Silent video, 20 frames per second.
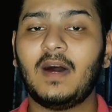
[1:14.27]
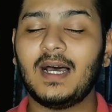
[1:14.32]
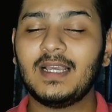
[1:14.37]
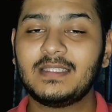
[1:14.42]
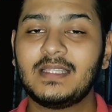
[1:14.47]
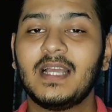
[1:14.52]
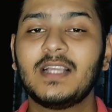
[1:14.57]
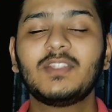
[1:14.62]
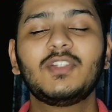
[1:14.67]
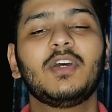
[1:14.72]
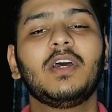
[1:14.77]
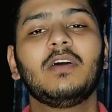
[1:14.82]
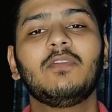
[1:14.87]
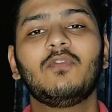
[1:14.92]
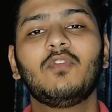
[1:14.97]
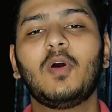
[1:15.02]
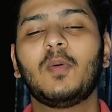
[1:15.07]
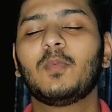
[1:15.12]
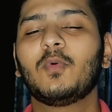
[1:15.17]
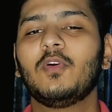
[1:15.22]
फास्टैग जो है
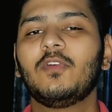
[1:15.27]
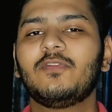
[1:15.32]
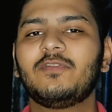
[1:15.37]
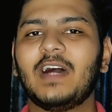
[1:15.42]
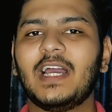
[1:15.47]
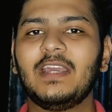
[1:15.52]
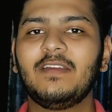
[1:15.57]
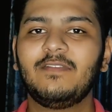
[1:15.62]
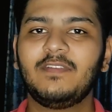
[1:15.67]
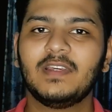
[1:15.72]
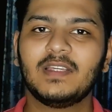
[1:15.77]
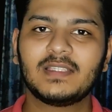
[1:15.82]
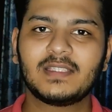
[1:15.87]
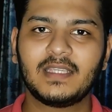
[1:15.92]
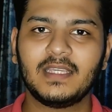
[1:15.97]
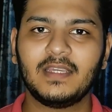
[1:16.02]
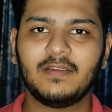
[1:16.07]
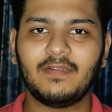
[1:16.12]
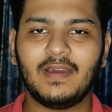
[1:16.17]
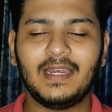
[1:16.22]
वो आपको फाइव ईयर्स
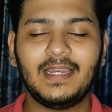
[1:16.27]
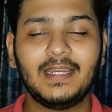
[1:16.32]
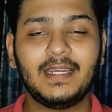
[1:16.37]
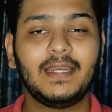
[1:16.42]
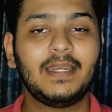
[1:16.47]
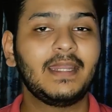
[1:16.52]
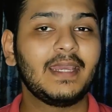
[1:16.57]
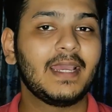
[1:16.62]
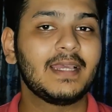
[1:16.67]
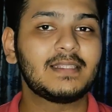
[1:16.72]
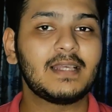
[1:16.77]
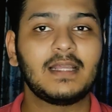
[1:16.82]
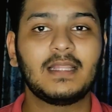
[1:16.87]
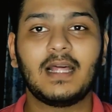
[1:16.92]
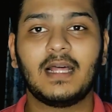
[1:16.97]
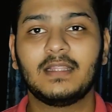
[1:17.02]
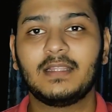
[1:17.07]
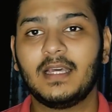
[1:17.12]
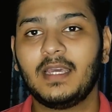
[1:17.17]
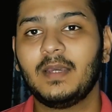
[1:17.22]
की वैलिडिटी के साथ
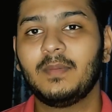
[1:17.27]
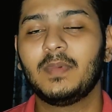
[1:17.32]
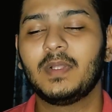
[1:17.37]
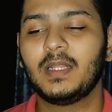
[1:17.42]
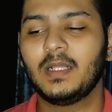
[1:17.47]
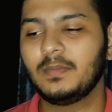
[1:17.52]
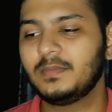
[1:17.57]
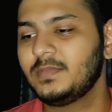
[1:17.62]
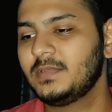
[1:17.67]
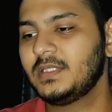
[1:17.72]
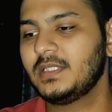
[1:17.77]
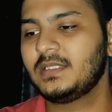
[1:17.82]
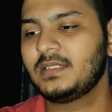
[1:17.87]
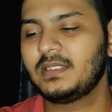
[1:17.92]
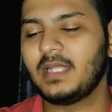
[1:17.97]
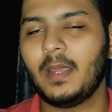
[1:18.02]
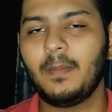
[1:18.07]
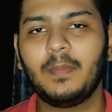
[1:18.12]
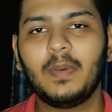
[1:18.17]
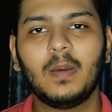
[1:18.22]
आता है मतलब जिस
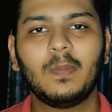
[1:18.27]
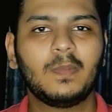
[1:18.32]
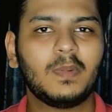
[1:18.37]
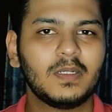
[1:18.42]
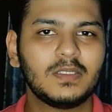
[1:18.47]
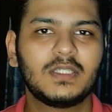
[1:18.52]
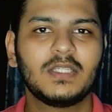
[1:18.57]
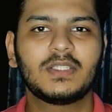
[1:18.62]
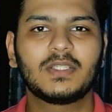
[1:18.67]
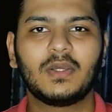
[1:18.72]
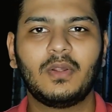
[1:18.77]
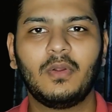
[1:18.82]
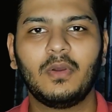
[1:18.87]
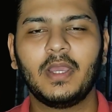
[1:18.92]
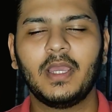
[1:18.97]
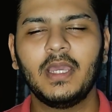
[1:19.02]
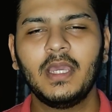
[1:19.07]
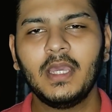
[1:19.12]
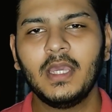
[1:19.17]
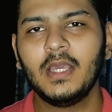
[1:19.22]
टाइम पे आप परचेस
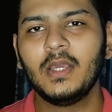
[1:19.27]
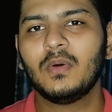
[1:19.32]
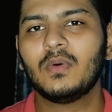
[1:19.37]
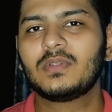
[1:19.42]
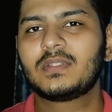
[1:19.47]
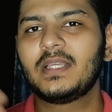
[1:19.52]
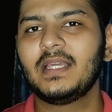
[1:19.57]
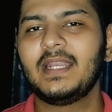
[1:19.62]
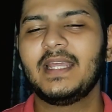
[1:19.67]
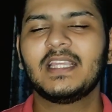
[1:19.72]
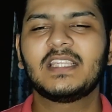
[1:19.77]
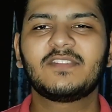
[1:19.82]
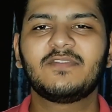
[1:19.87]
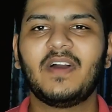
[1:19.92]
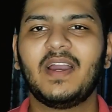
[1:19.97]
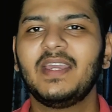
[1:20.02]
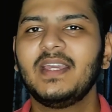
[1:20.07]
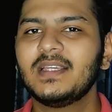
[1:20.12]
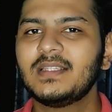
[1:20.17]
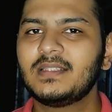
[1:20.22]
करोगे उसके नेक्स्ट
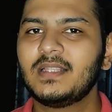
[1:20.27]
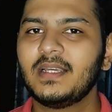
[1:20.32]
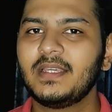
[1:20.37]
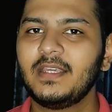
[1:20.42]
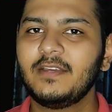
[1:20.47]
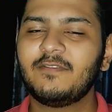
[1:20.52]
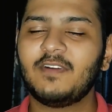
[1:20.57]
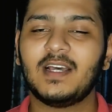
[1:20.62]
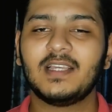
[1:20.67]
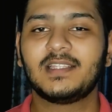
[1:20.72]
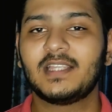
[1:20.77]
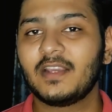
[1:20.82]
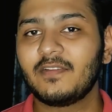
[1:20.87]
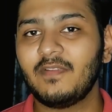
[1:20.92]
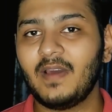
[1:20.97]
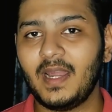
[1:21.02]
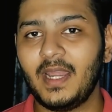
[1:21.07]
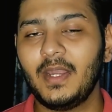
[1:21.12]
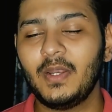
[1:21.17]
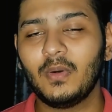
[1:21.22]
फाइव ईयर्स तक ये फास्टैग
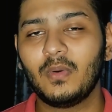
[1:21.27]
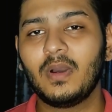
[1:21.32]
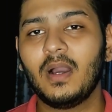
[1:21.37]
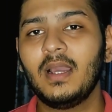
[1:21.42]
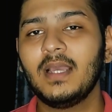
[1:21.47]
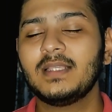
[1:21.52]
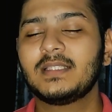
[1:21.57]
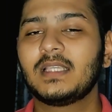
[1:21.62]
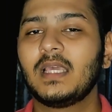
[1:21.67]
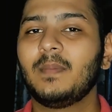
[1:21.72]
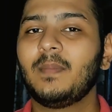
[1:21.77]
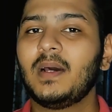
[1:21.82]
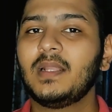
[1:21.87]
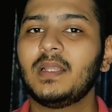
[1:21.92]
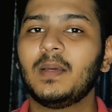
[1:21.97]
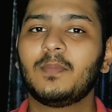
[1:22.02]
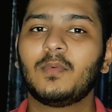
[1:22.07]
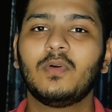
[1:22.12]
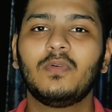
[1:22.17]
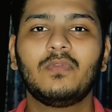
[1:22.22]
वैलिड होगा इसके बाद
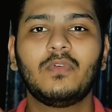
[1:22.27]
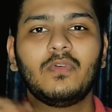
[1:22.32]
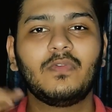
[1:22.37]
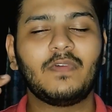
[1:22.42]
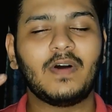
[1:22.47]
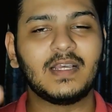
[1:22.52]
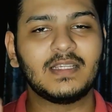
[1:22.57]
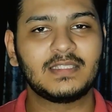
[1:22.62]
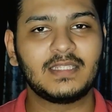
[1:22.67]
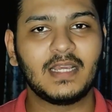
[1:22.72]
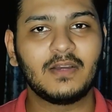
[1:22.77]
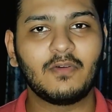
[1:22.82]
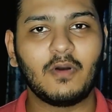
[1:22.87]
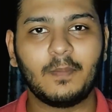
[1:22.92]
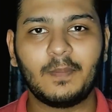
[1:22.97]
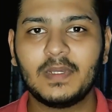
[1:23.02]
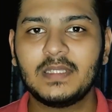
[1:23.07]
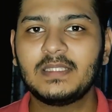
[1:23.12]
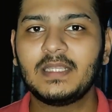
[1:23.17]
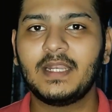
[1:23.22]
आपको वो फास्टैग
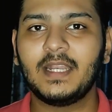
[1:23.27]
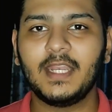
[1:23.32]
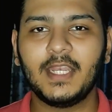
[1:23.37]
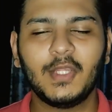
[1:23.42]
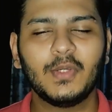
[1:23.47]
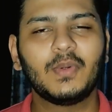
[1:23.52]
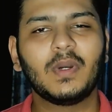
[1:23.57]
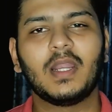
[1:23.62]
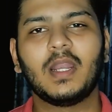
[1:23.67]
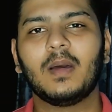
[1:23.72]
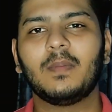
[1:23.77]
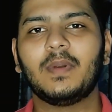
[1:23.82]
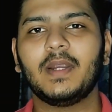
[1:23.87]
वापस रिन्यू करना